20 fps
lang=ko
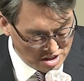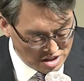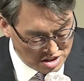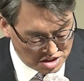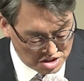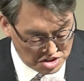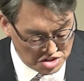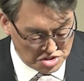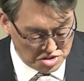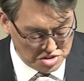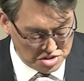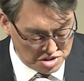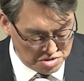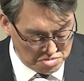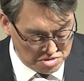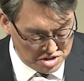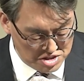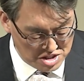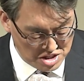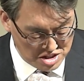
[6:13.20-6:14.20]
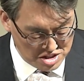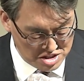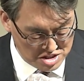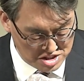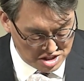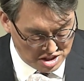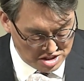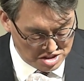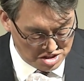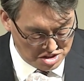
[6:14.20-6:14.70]
그래서 11장
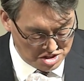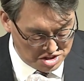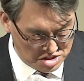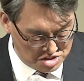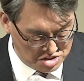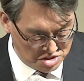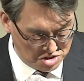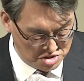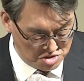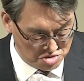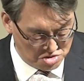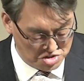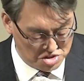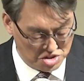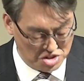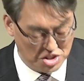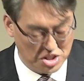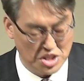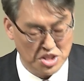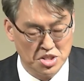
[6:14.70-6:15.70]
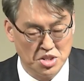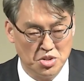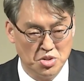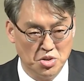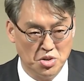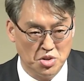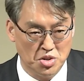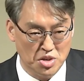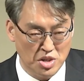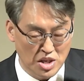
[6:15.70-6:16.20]
4절에서
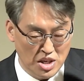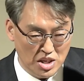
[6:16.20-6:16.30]
6절까지도